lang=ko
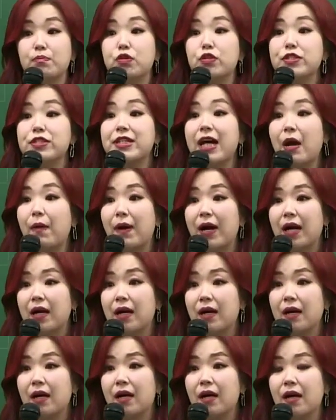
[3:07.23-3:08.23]

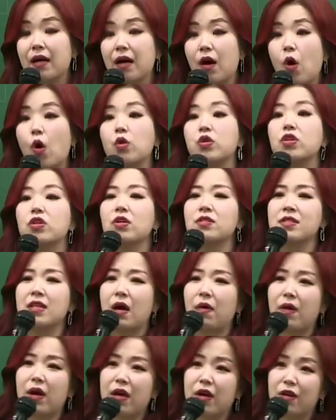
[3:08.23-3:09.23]
풋사과 어떤
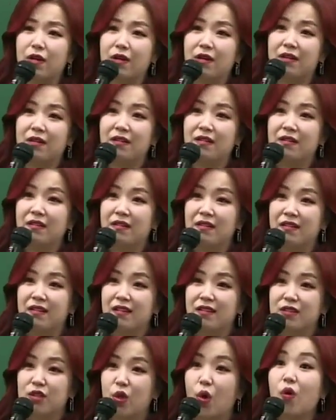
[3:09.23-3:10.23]
사과예요?
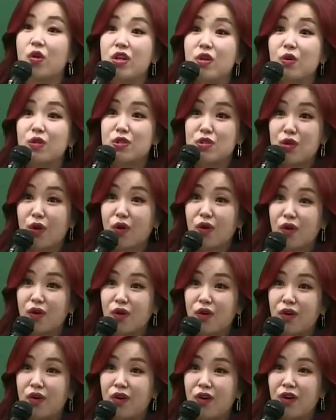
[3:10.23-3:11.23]
덜 익었죠
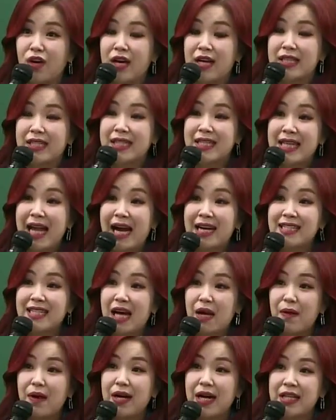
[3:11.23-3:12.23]
그냥
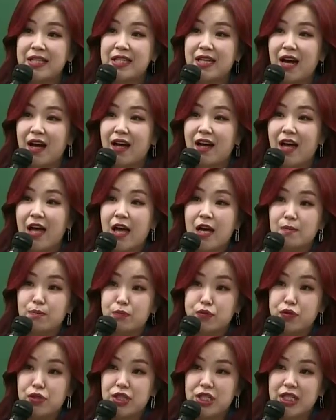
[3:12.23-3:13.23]
사과가 아니라
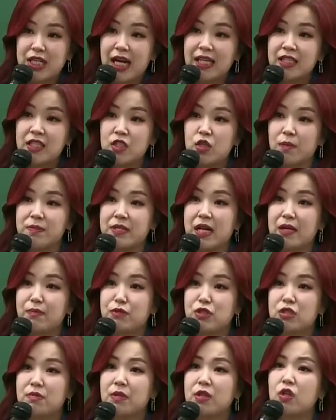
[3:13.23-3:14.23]
풋이라는 접사를
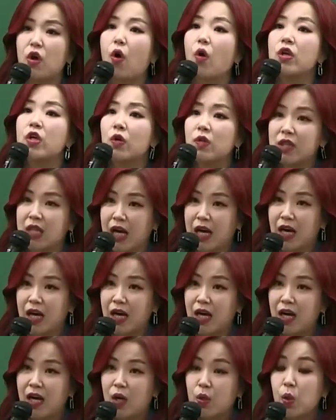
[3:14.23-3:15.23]
붙이면 덜 익었다
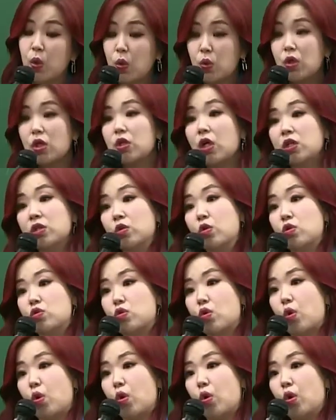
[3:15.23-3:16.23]
이렇게 되는
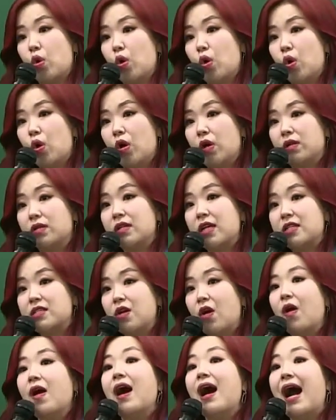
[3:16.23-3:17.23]
거죠.
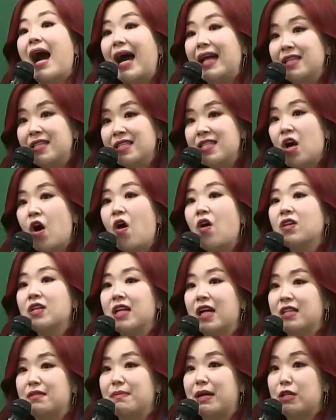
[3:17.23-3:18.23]
그래서
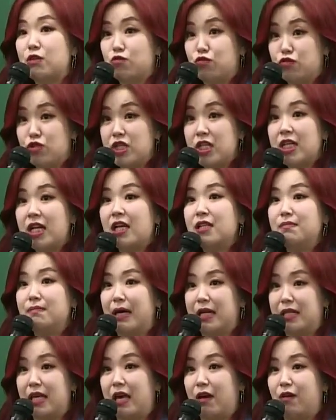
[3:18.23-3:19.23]
한정이라는 말이 수식이라는
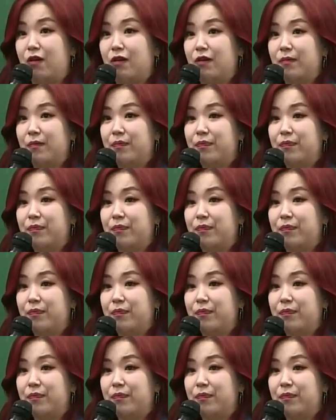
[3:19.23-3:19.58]
말이에요.